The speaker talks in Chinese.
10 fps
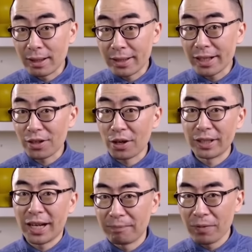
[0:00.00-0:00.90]
的介绍
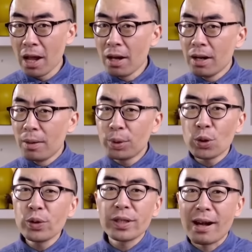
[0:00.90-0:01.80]
一下。不
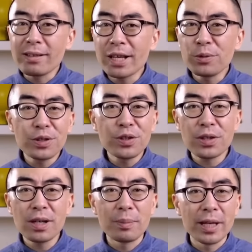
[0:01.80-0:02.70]
同于常见于汽车